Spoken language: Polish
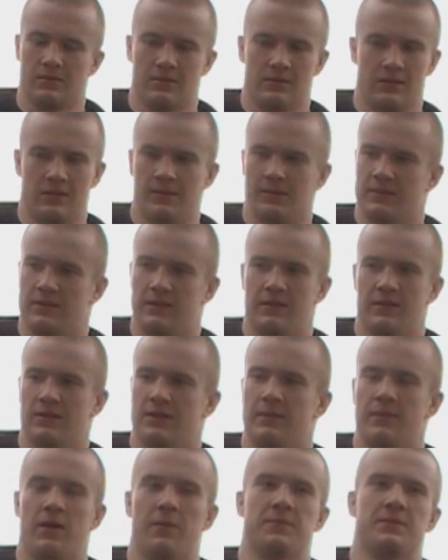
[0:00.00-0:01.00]
Nie ma, nie,
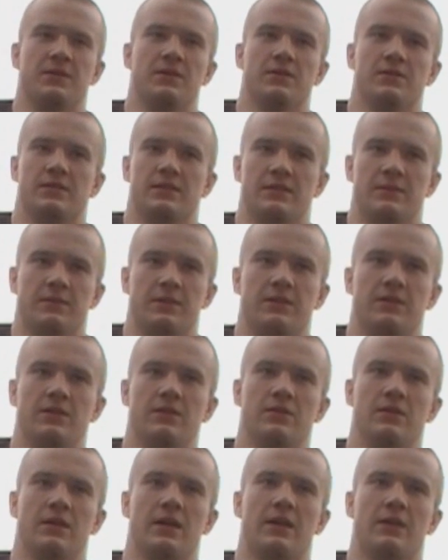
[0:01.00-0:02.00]
nie ma opcji go z tej zamkniętej
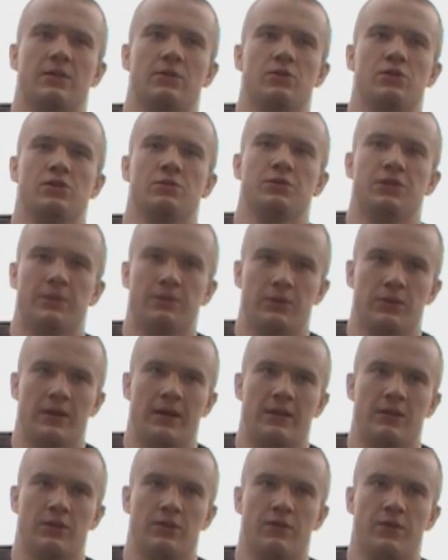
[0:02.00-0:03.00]
gardy ruszyć, musiałem tą
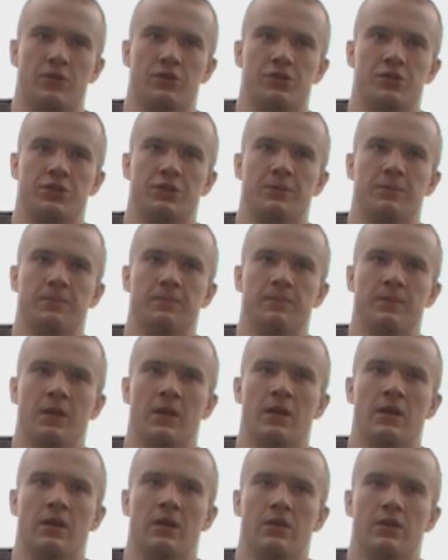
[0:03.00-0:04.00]
gardę otworzyć.
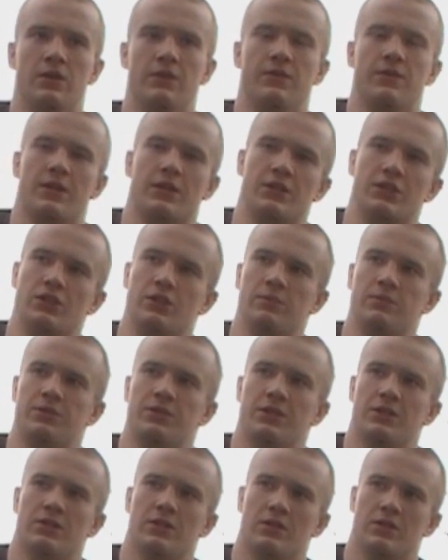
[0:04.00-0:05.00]
No i wkręciłem
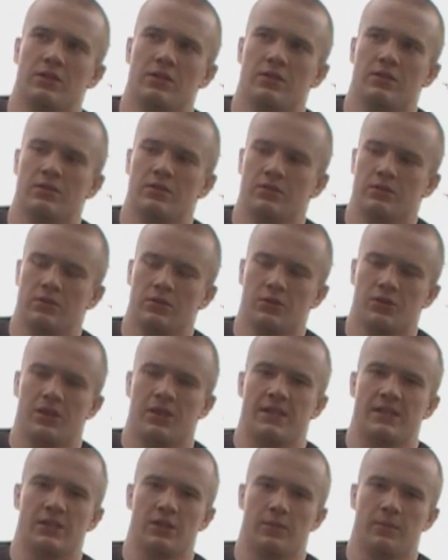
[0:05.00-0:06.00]
się do klucza
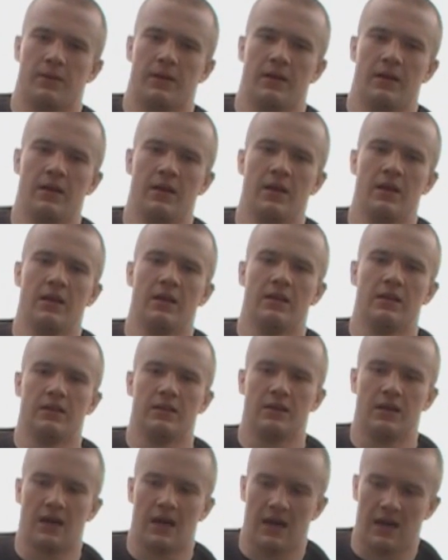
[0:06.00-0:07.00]
na stopę.
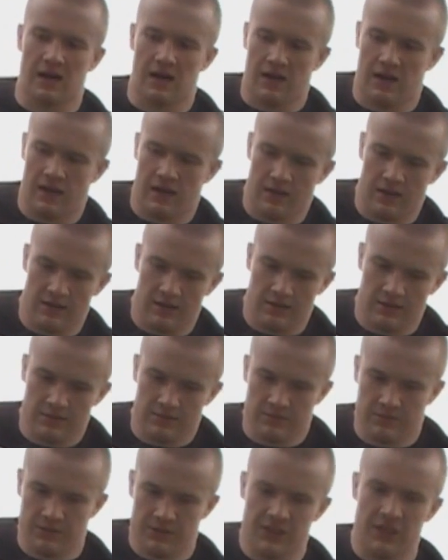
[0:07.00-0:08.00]
A
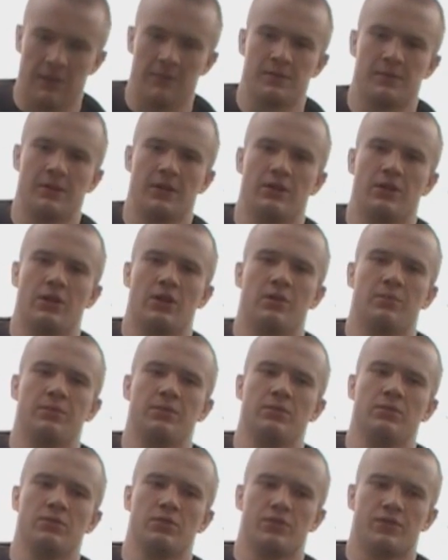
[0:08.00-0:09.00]
wiedziałem, że będę to
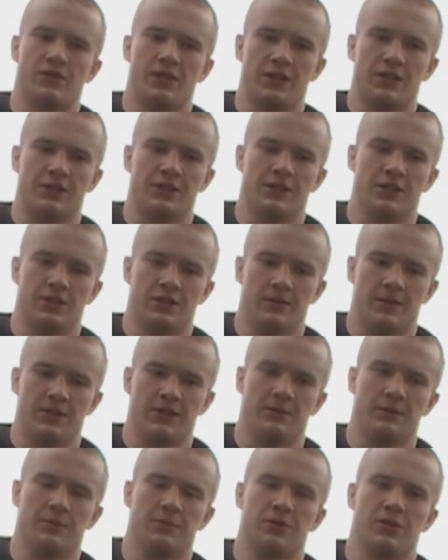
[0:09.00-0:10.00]
robił już wcześniej, że
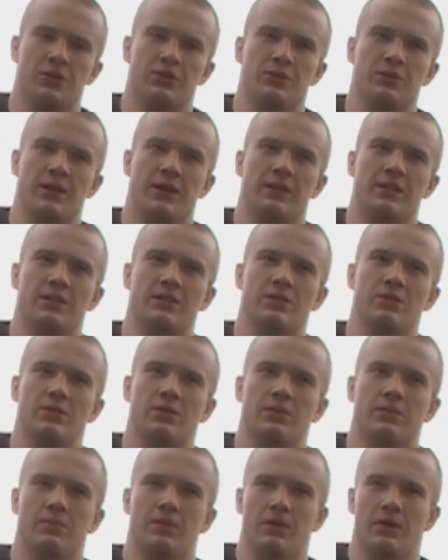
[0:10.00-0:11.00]
Maciek będzie przychodził gardę z
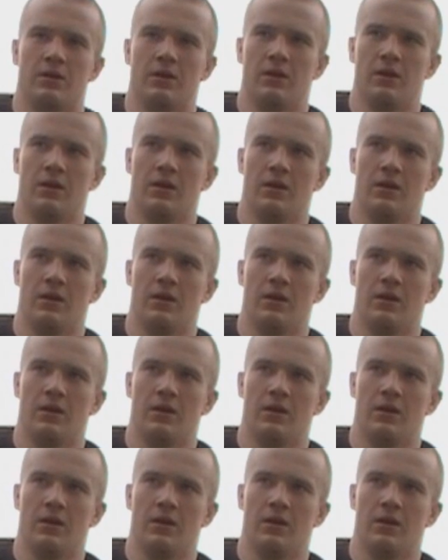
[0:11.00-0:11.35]
góry, bo